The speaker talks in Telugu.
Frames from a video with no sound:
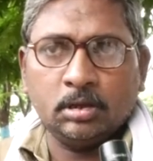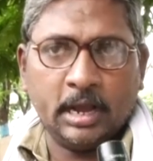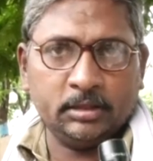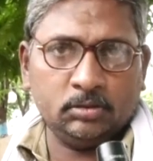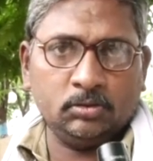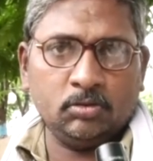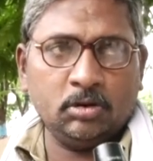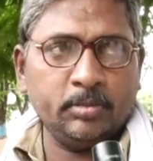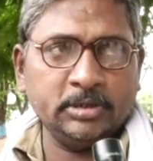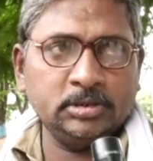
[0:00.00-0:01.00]
కేంద్రంతో
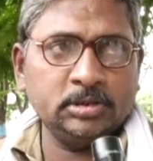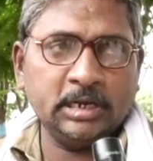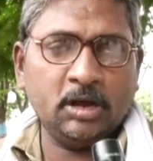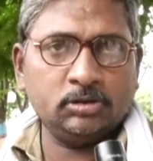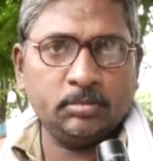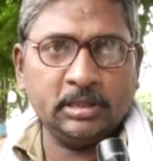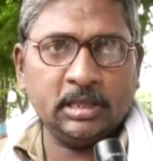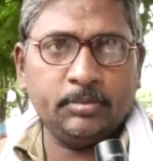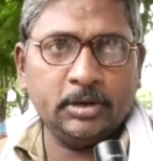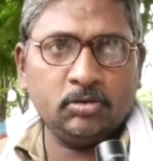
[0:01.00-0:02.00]
కూడా మంచి స్నేహ
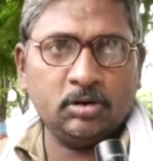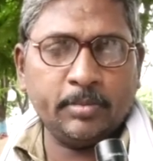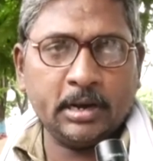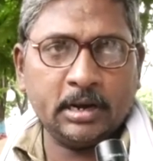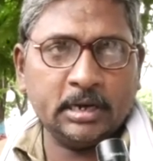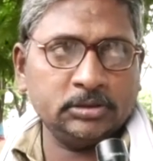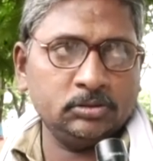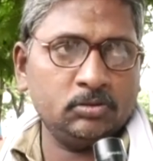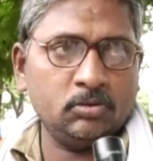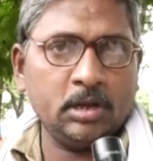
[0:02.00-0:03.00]
సంబంధాలు పెట్టుకున్నాడు పక్క
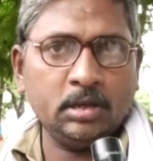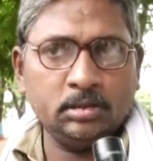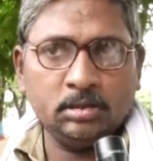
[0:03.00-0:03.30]
రాష్ట్రంతో కూడా